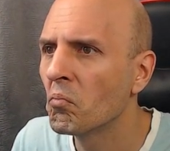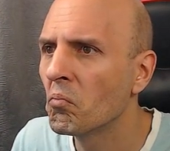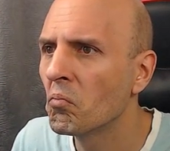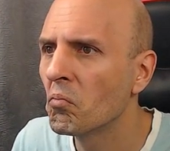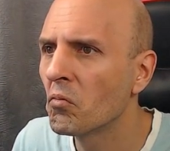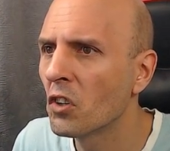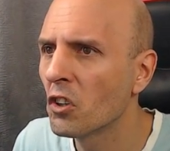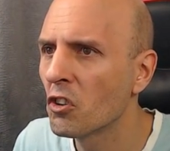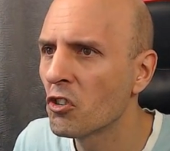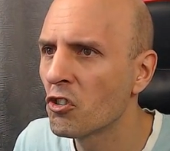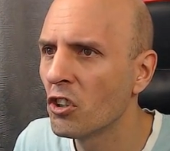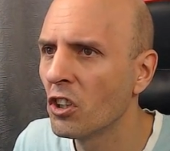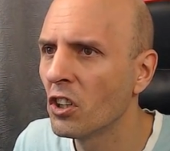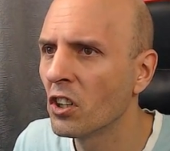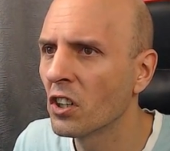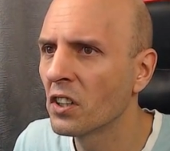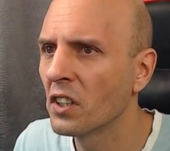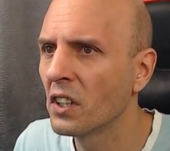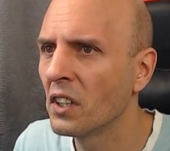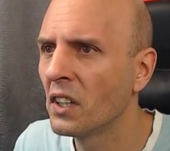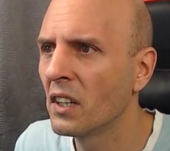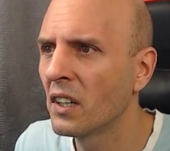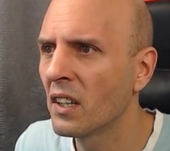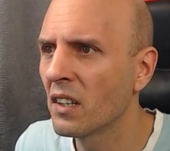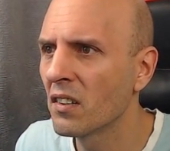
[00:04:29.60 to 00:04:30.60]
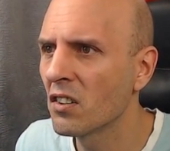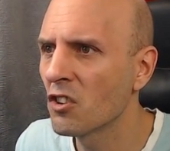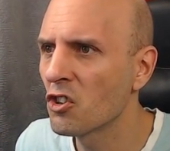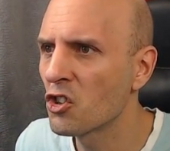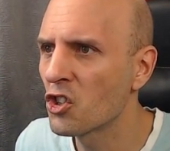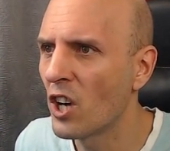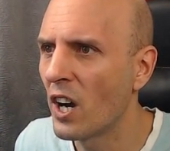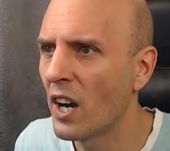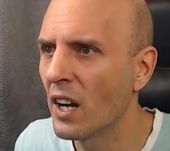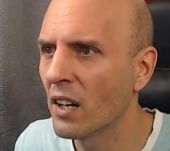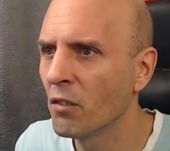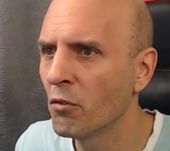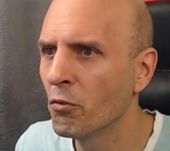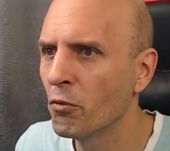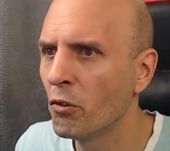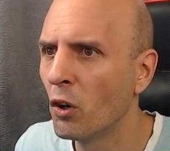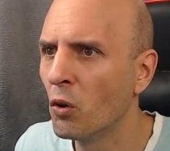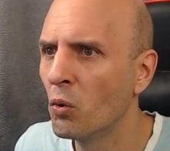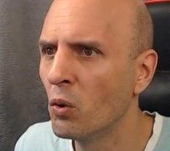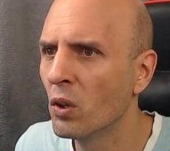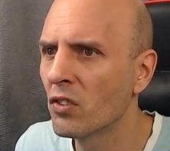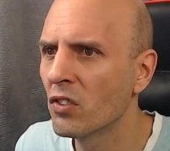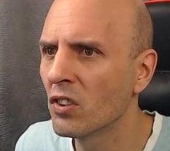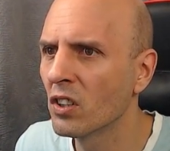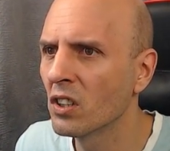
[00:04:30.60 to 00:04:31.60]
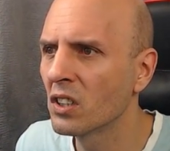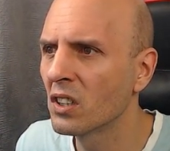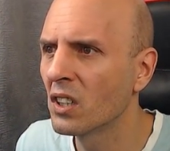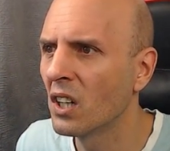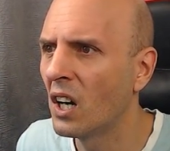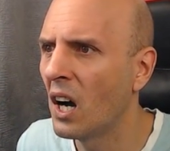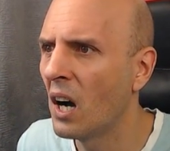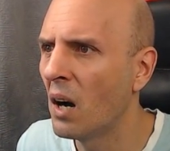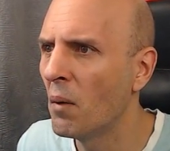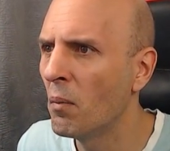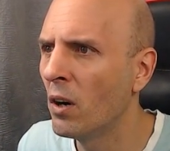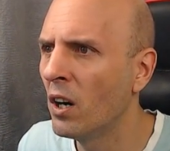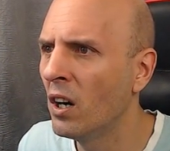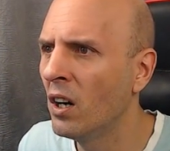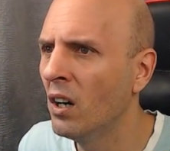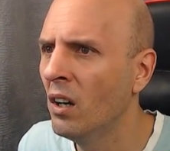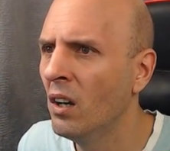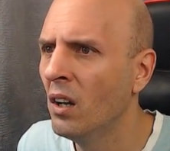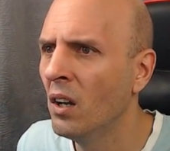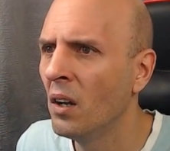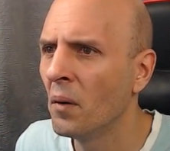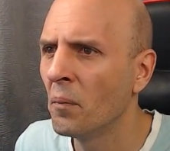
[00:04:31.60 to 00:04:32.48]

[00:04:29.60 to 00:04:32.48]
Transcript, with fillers: Da steht auch drinnen, dass er Schaden verursacht, aber